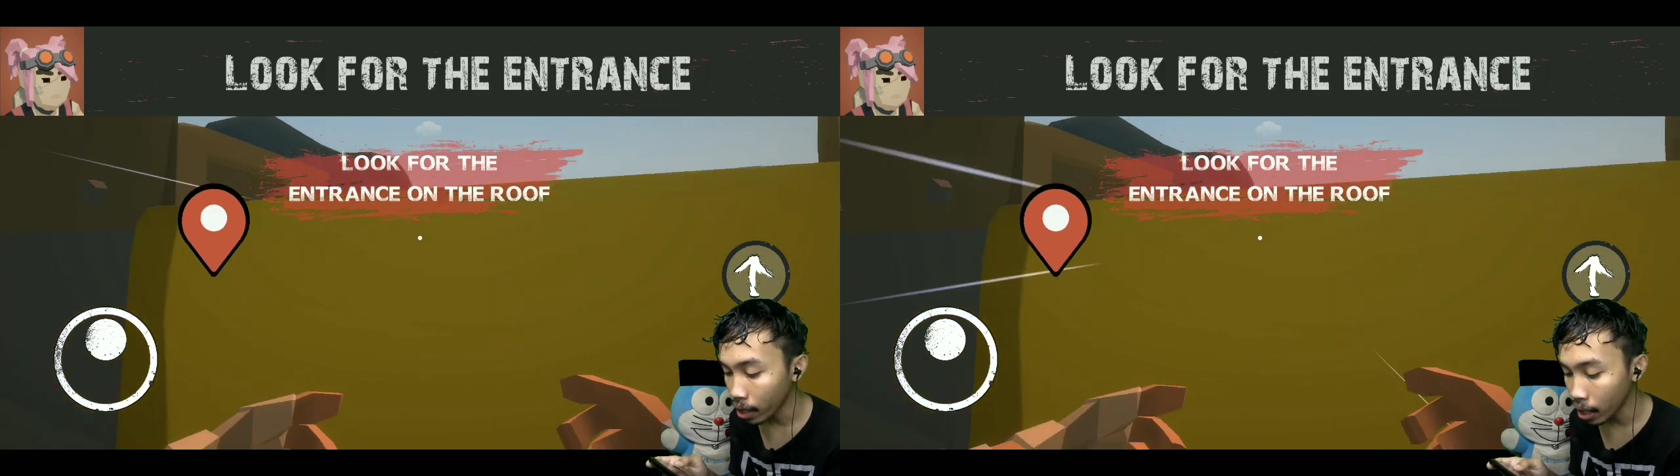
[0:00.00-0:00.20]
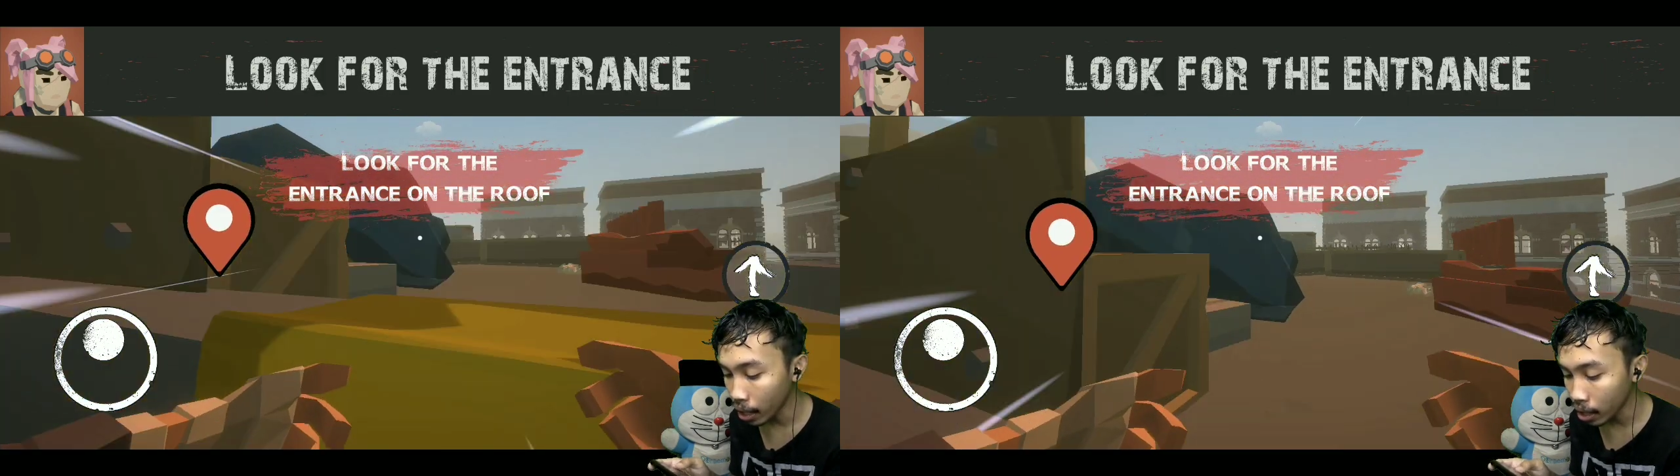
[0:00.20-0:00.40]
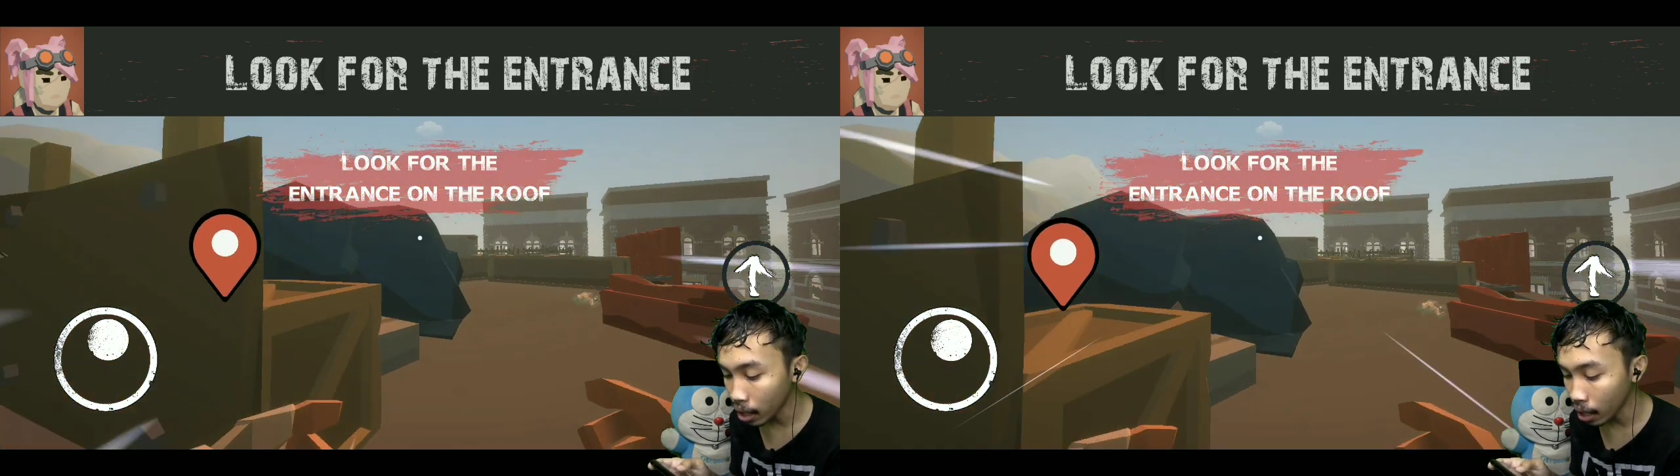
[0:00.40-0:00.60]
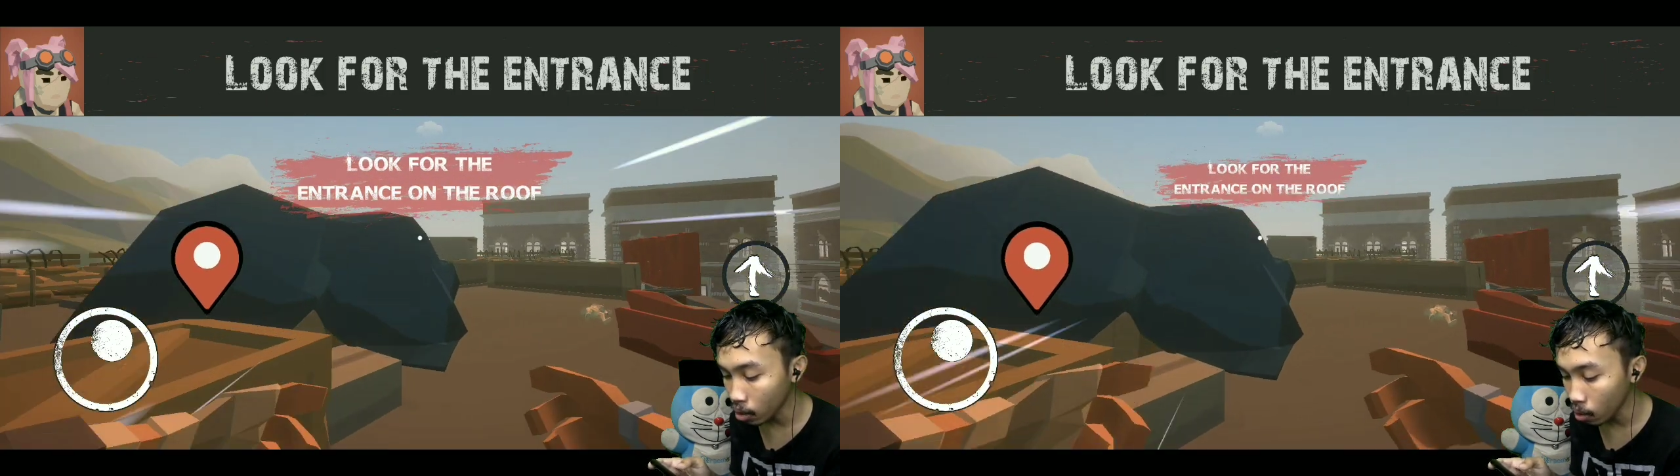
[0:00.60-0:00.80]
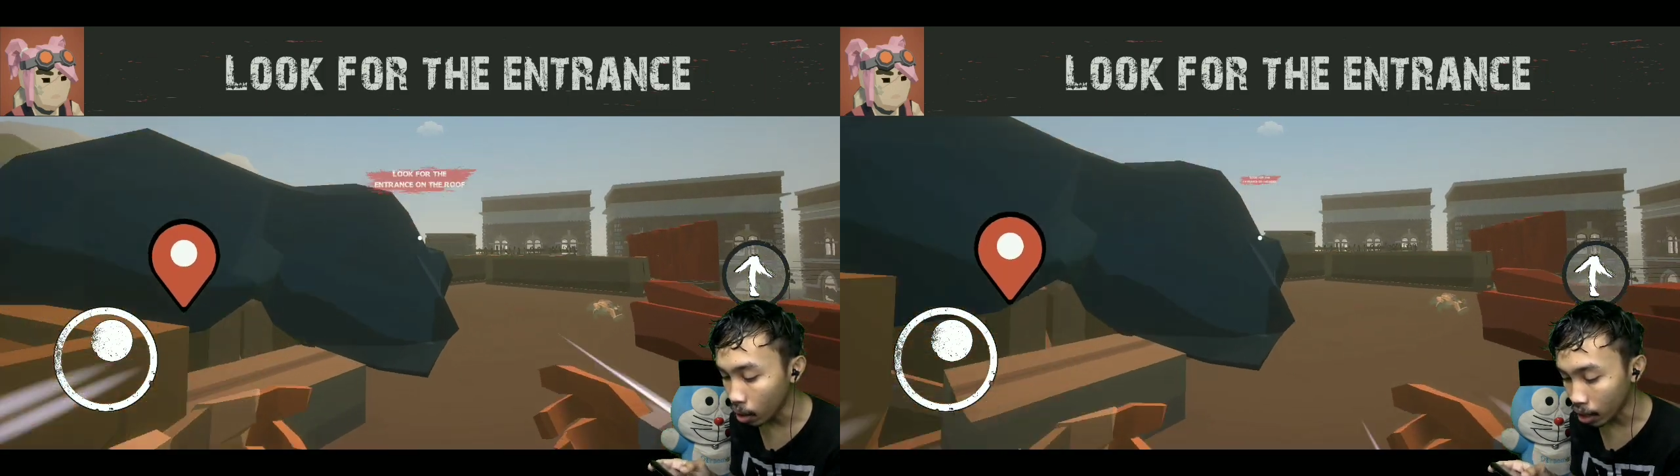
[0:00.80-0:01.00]
jadi kita naik
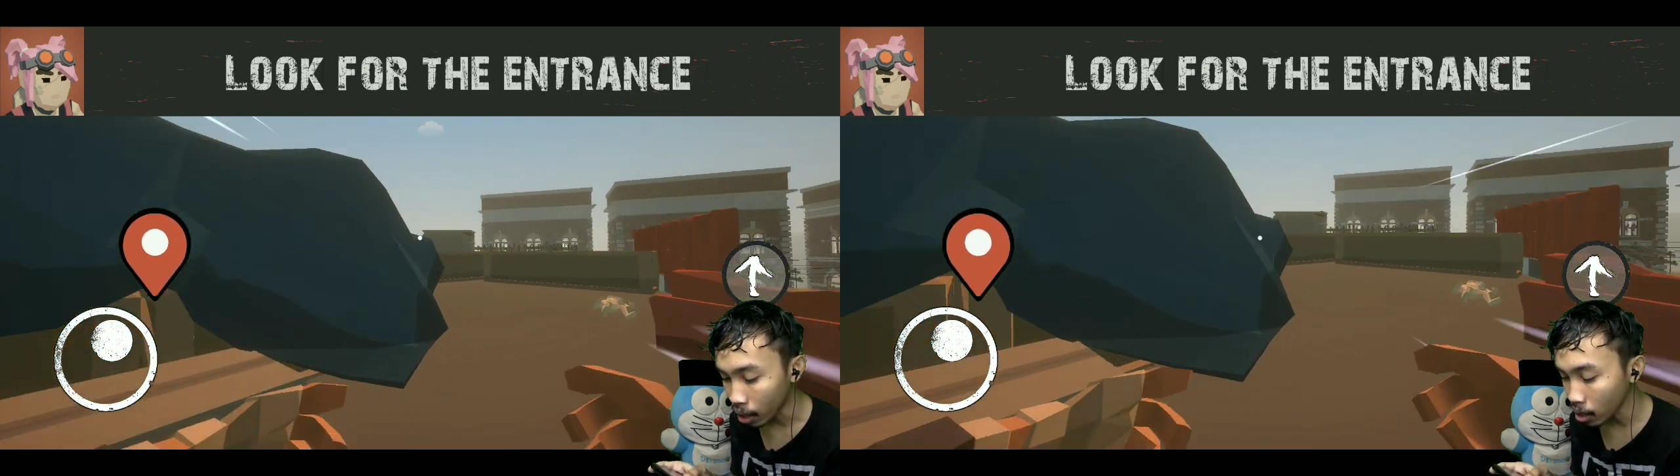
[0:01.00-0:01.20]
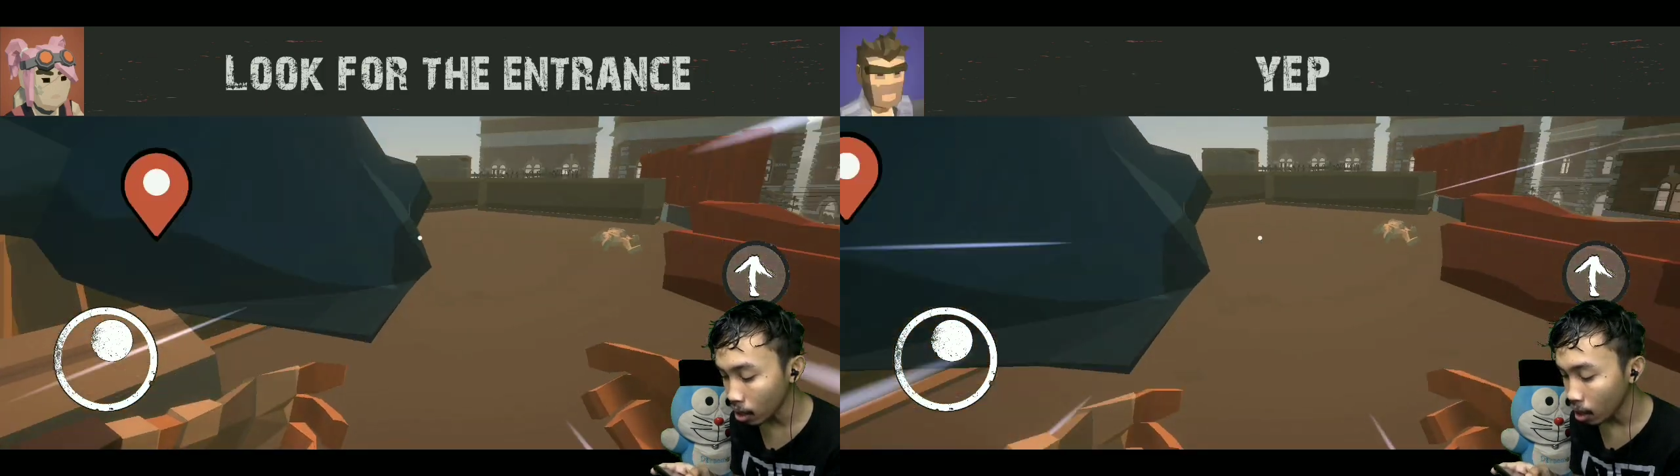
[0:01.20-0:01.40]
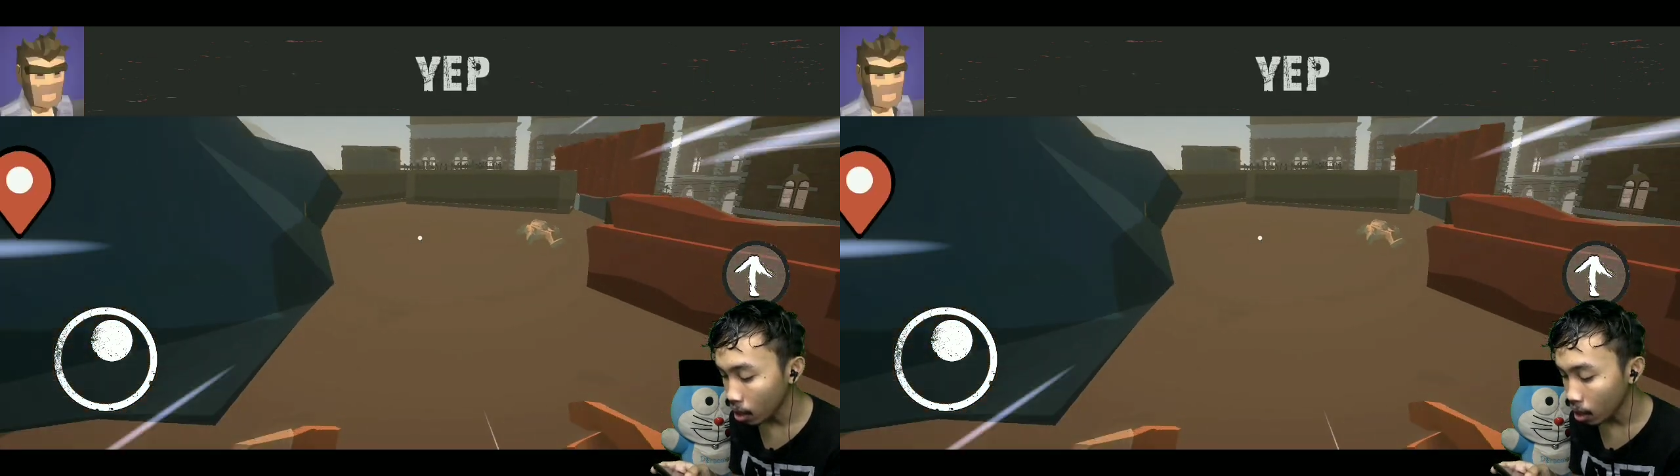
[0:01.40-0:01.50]
dulu ke atas.